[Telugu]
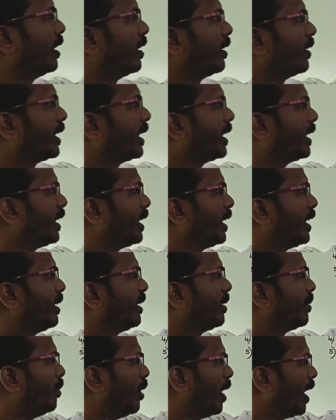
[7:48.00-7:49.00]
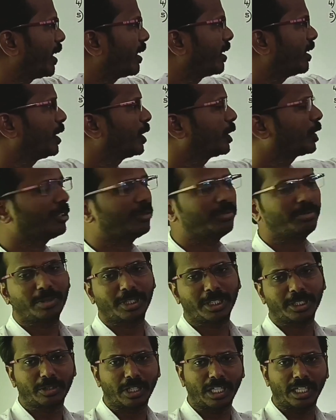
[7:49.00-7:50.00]
లేని భారతదేశం
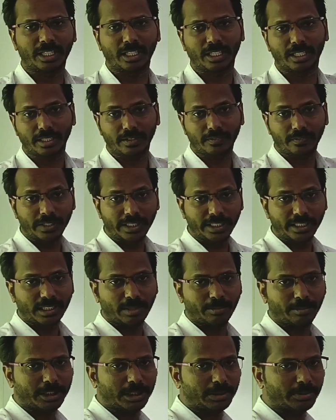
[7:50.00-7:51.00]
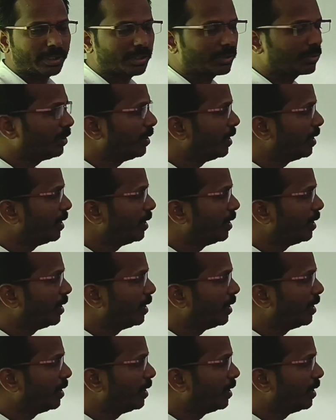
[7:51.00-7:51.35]
మరియు తెలంగాణ వీటికి సంబంధించి మనకు